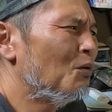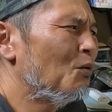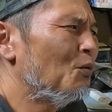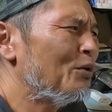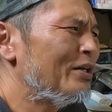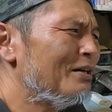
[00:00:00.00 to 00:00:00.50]

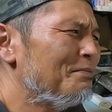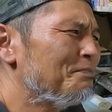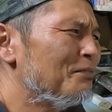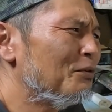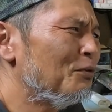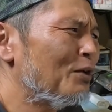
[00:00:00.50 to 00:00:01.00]
俺が、
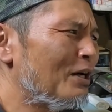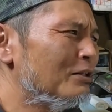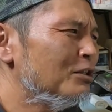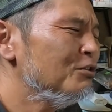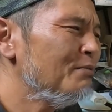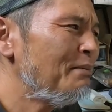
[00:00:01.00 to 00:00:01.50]
ほら、
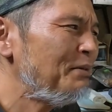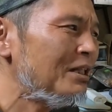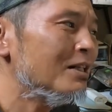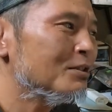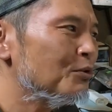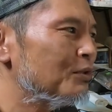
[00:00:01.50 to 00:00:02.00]
夢見
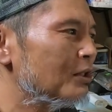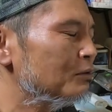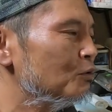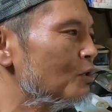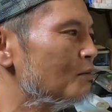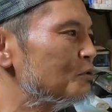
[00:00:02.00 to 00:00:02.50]
てそうなっ
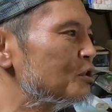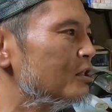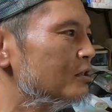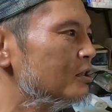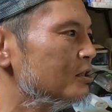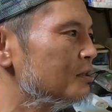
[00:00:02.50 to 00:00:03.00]
とうかもしれ
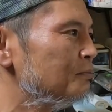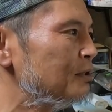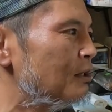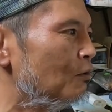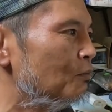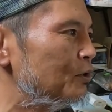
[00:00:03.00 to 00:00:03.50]
んし、自分
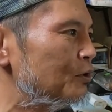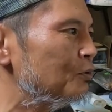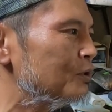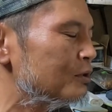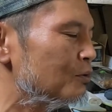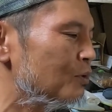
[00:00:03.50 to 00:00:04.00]
が思い込
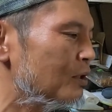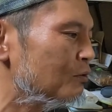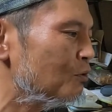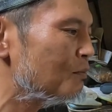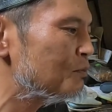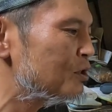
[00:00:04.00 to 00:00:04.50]
んでそうなっ
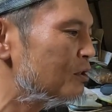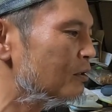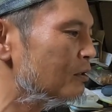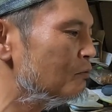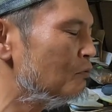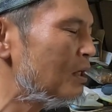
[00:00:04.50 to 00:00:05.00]
とうかもしれん
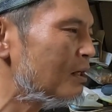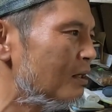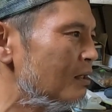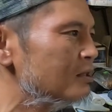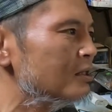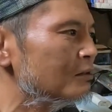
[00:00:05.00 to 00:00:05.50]
けどね、わか
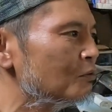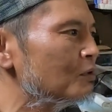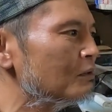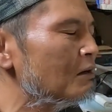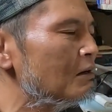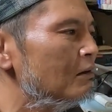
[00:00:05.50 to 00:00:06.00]
らんじゃね、こ
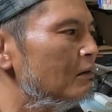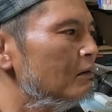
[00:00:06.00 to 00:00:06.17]
れは。